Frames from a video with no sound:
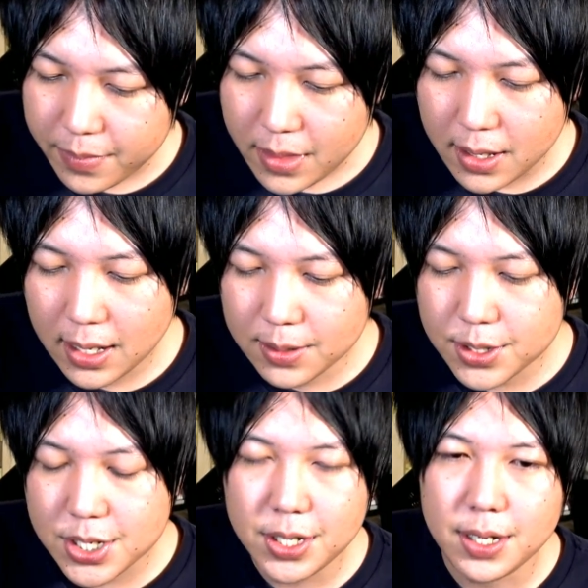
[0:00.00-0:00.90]
なる
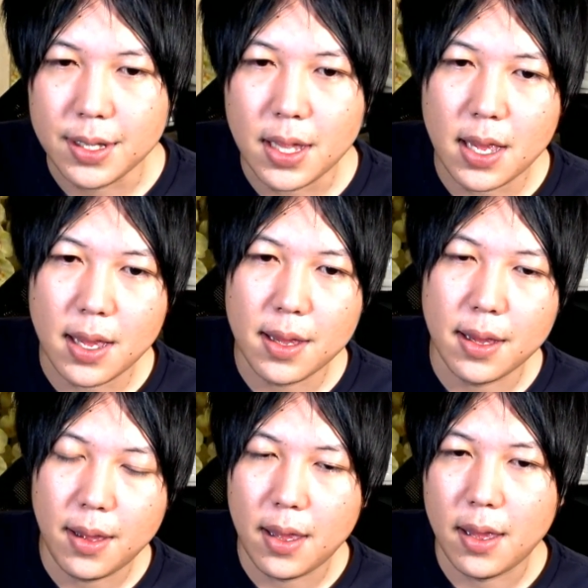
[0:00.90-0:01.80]
し、で、
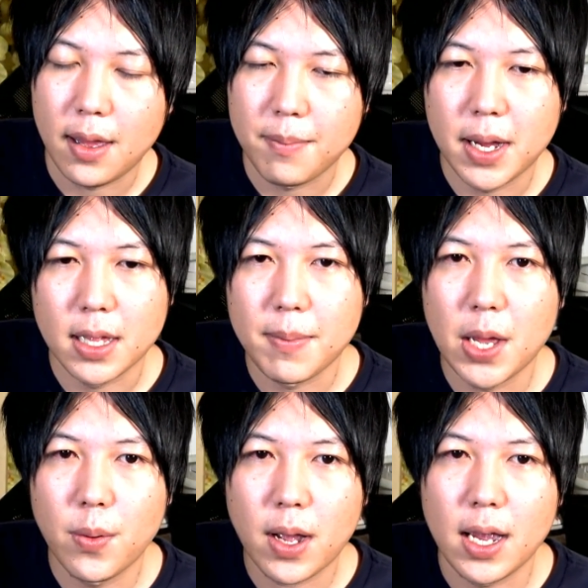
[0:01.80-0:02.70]
えー、まあ、名前
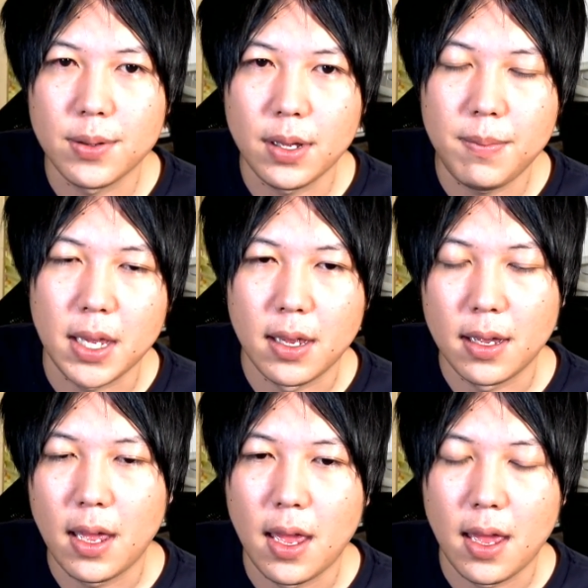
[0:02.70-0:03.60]
を変える意味、
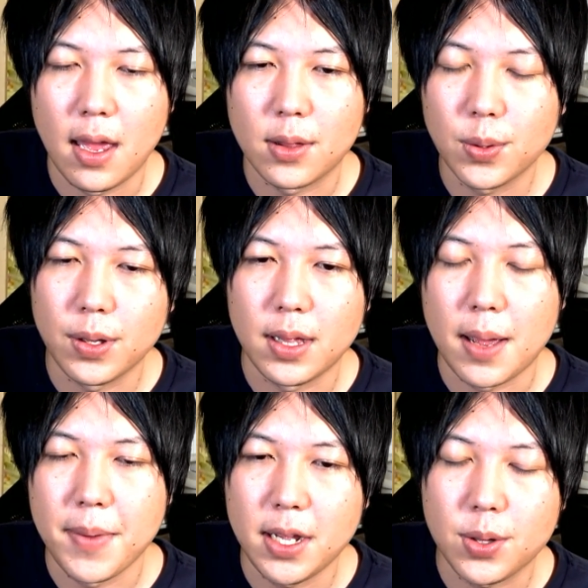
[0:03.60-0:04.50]
えー、特にない、
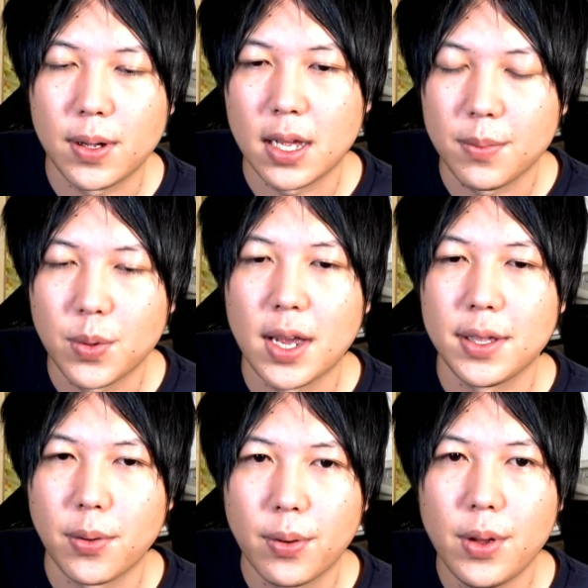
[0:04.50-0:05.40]
メリットは何もない
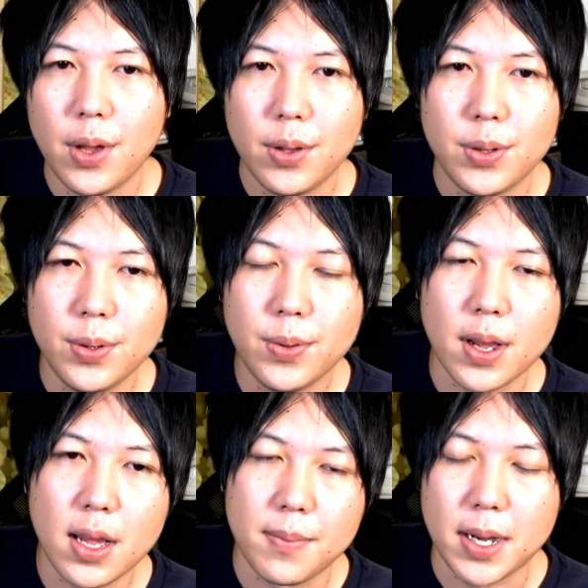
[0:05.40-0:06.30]
と。いうの
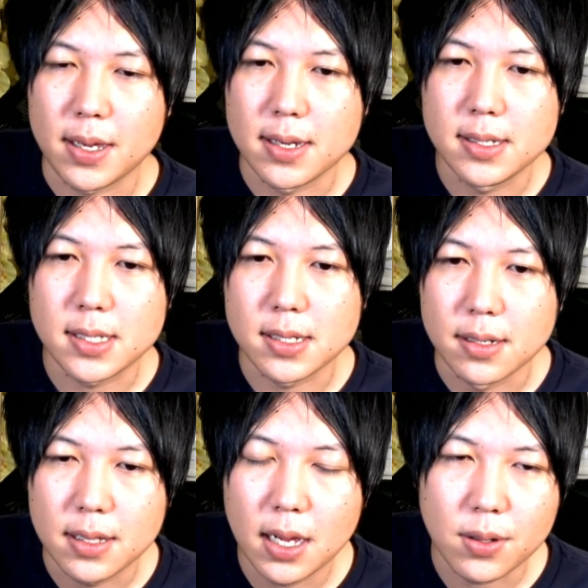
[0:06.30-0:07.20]
が、まあ、現
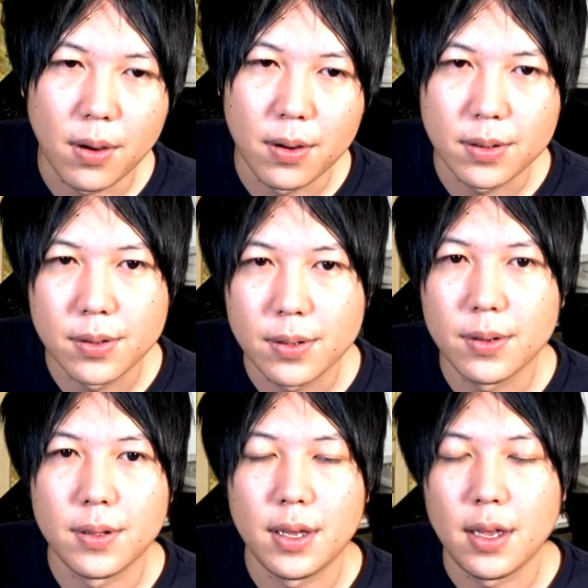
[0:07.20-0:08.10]
実だというふ
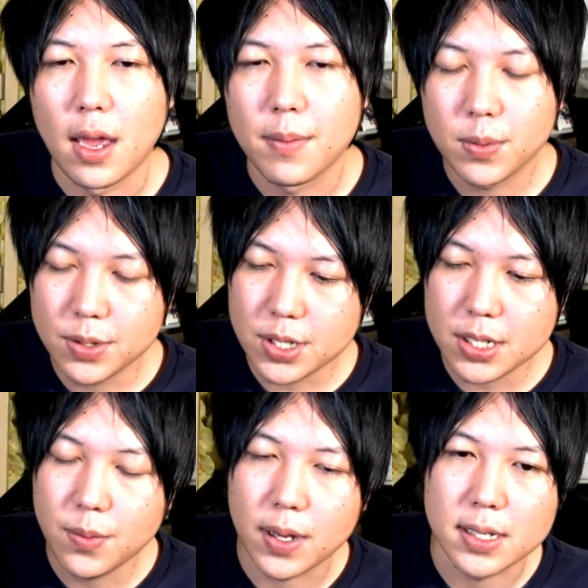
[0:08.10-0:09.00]
うに、え僕自
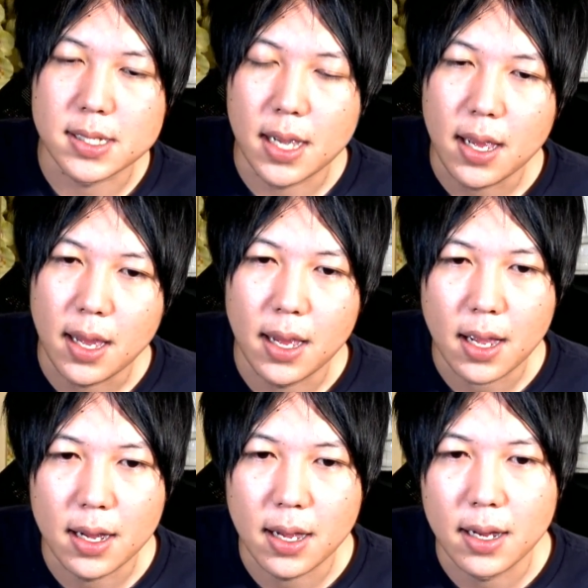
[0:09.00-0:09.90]
身はですね、え
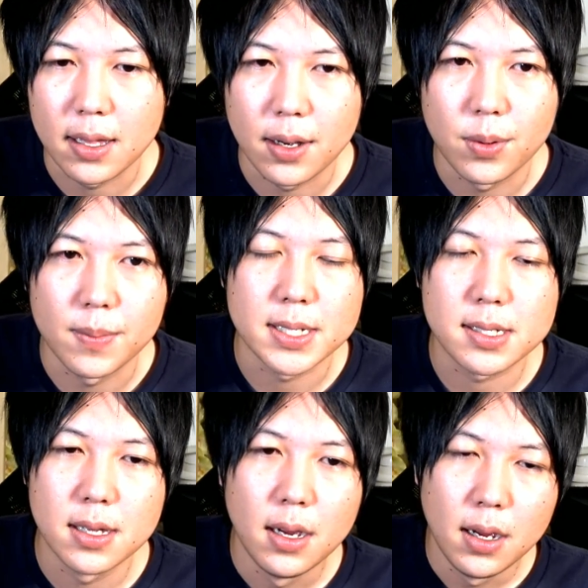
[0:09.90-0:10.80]
考えておりま
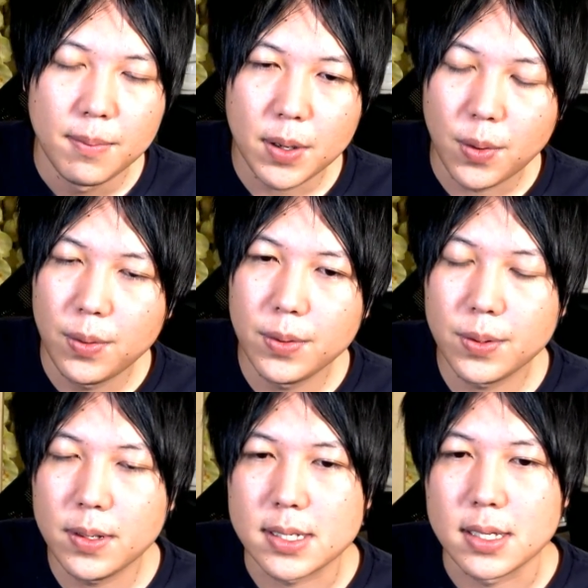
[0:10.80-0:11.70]
す。まあ、今後の
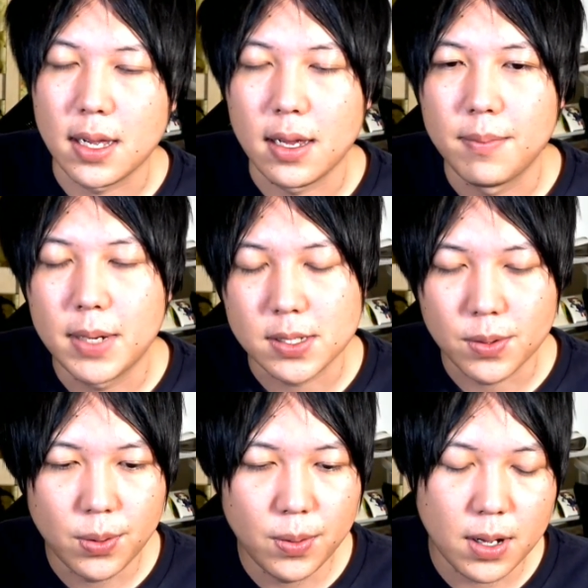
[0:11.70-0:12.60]
ですね、まあ、その
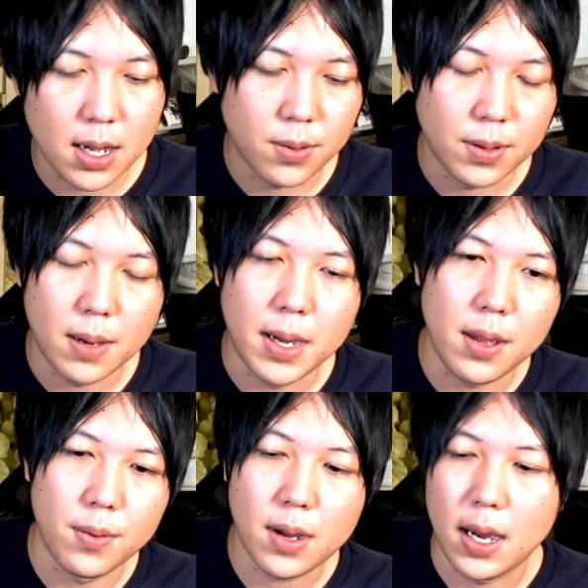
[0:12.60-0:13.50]
党がこう名
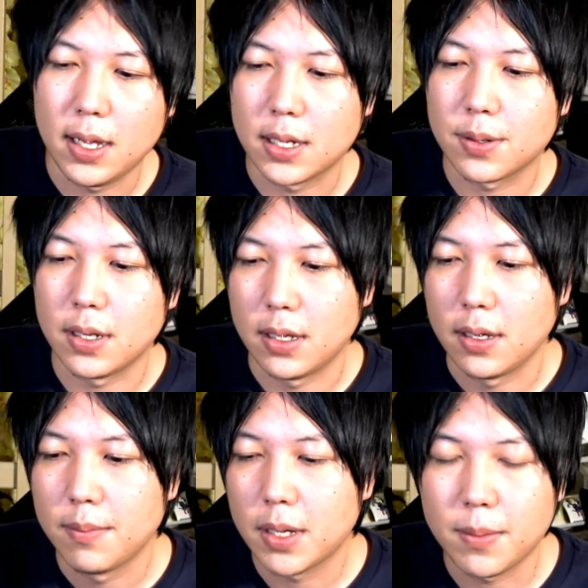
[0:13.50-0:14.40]
前を変えたときに、
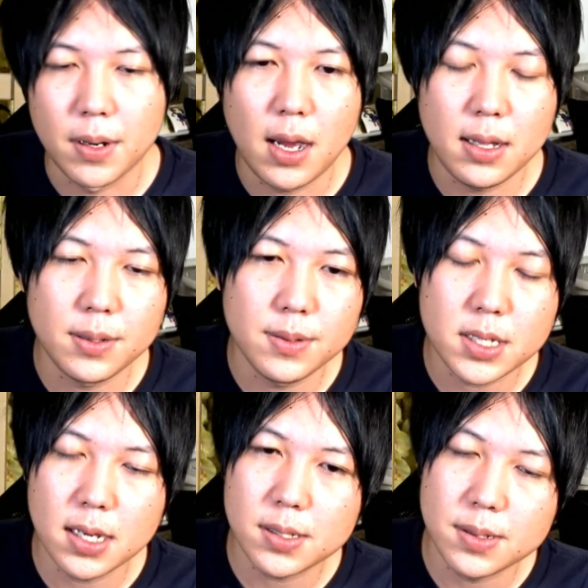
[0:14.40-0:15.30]
まあ、多分来年の1
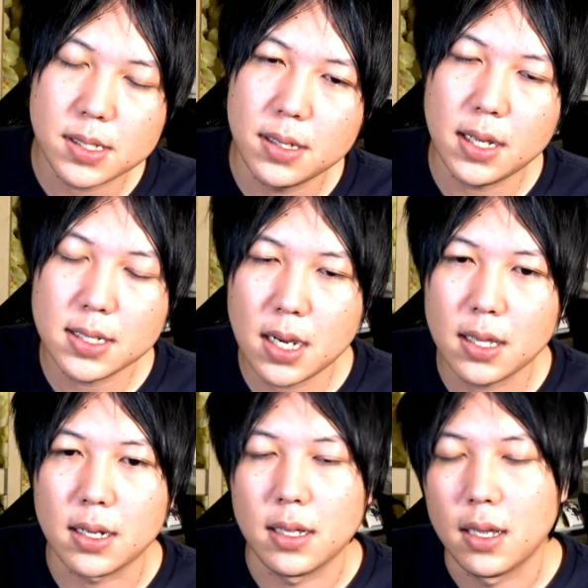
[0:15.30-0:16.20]
月の1日あ
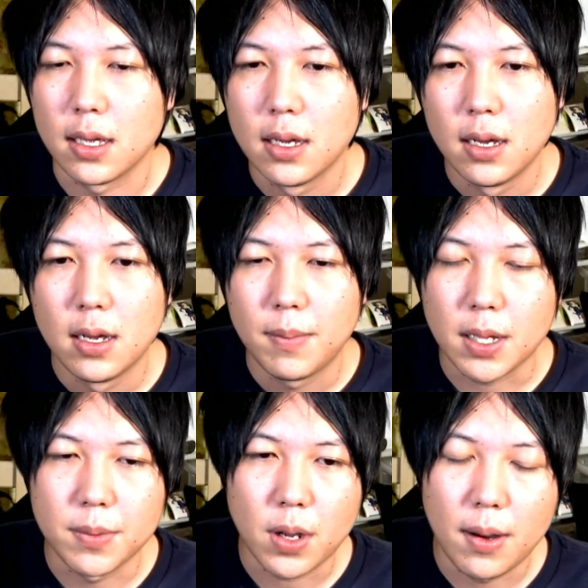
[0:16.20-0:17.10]
たりに、まあ、多
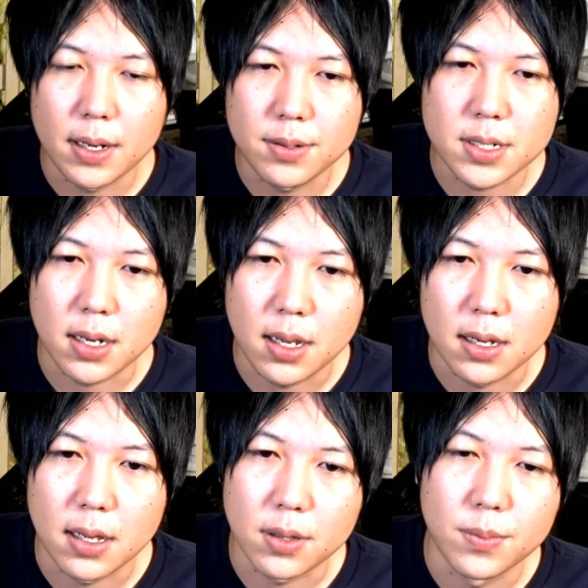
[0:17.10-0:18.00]
分変わるんじゃないか
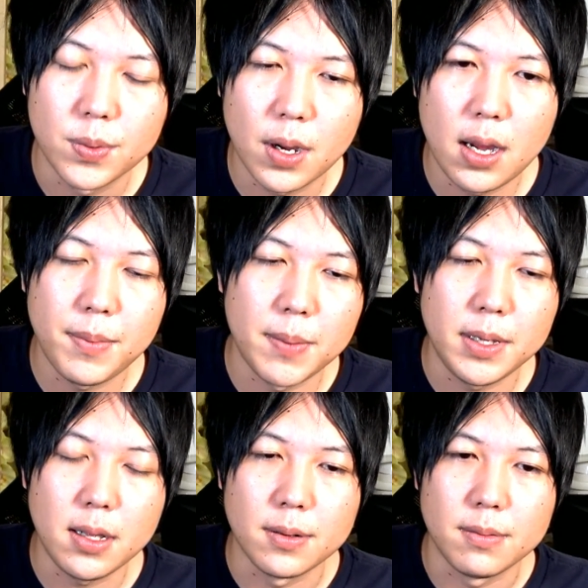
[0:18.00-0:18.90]
なと。僕はまあ見
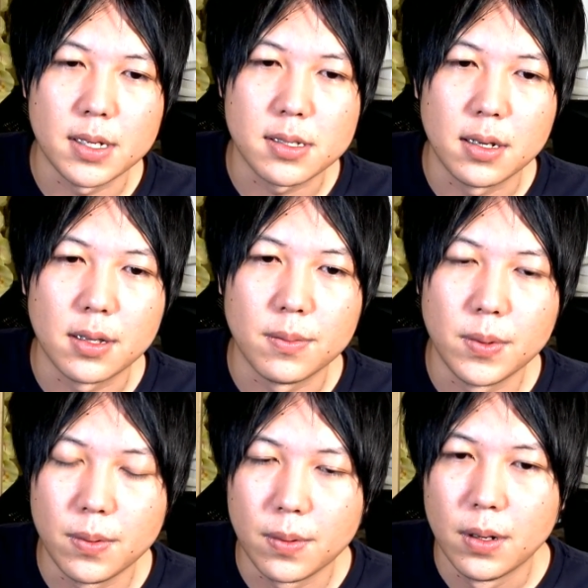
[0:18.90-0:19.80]
てるんですけれど
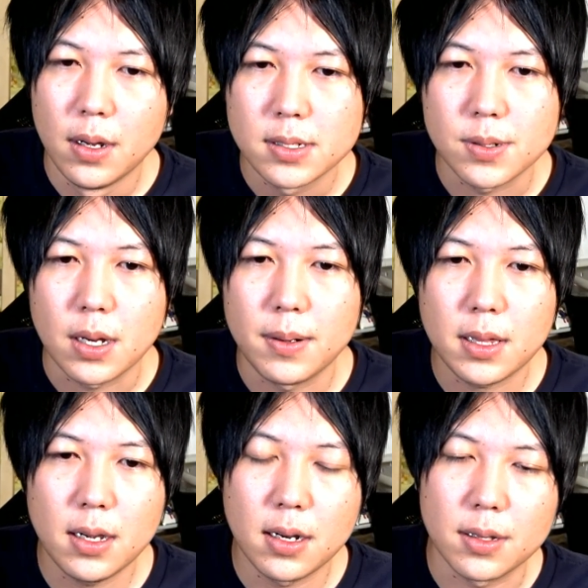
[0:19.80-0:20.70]
も、そう変わっ
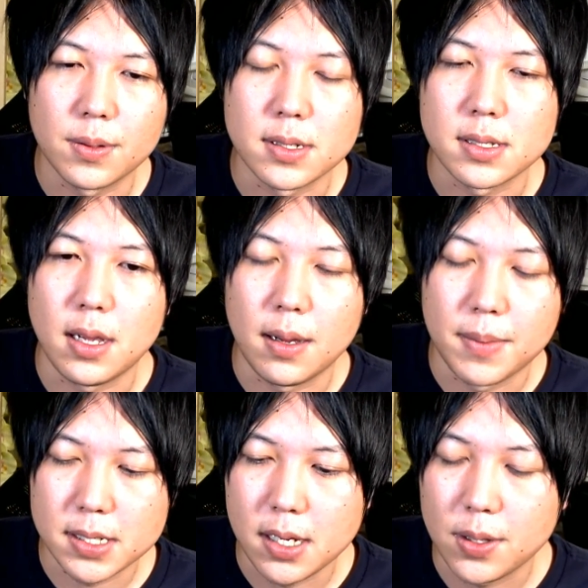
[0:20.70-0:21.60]
てからのですね、まあ
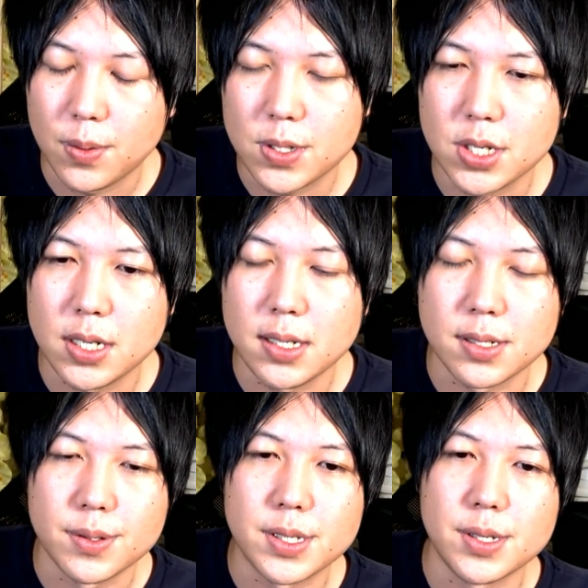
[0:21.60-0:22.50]
政党支持率
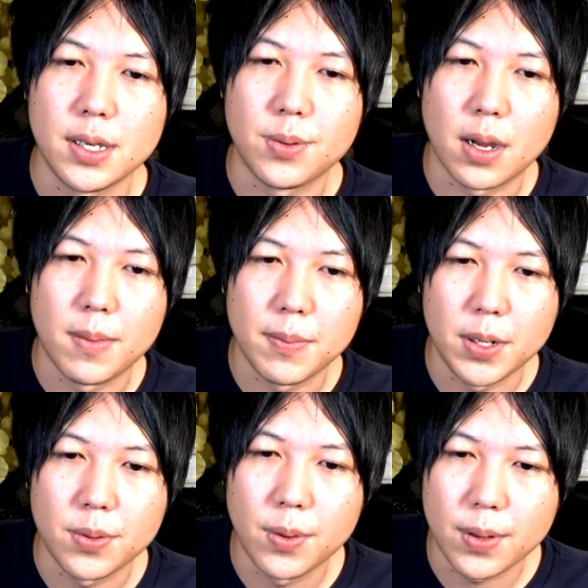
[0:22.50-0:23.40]
の推移とかまあ見
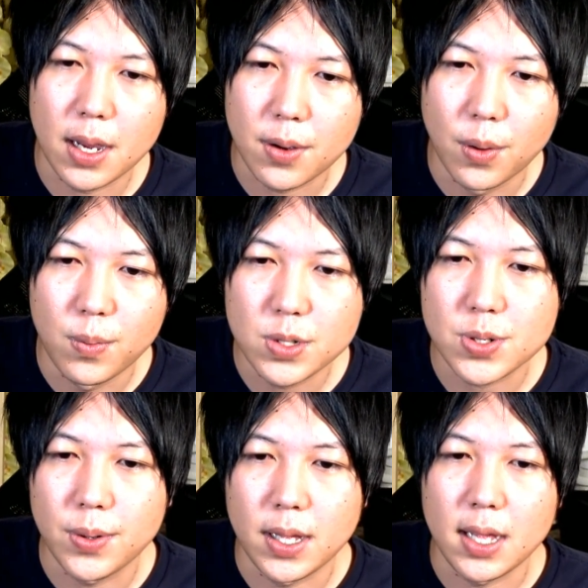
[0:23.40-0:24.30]
ると結構面
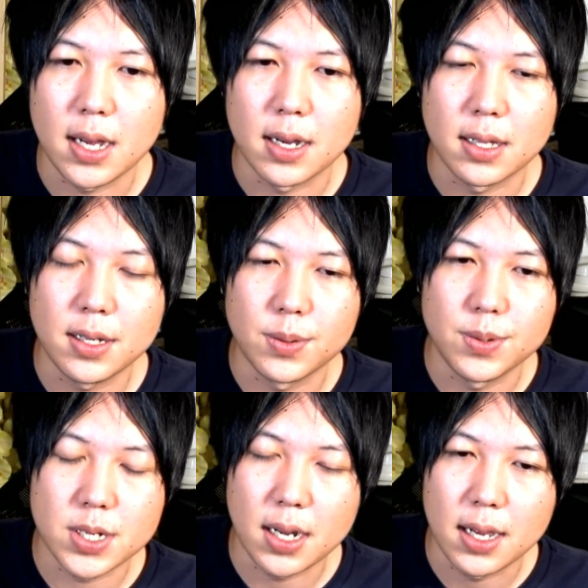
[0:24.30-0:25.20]
白いデータが出てくるん
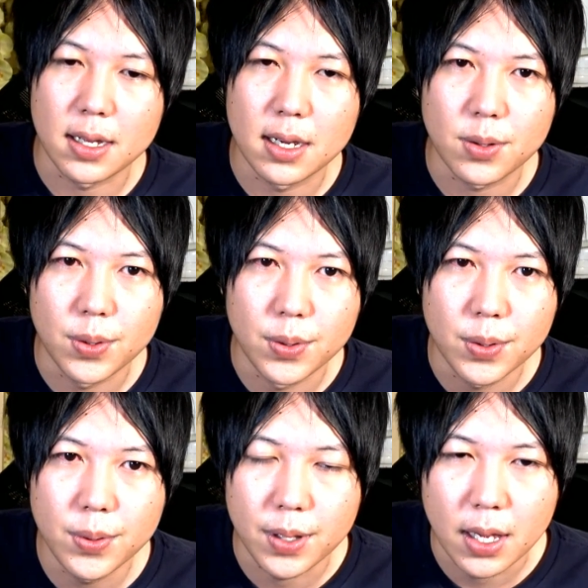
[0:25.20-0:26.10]
じゃないかなという
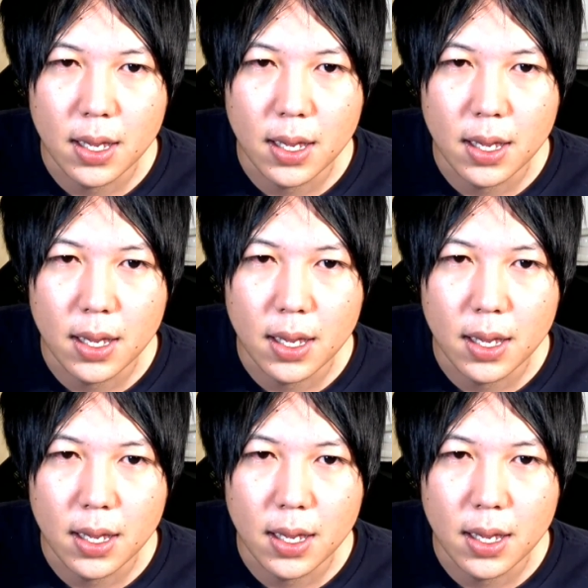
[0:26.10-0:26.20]
ふうに、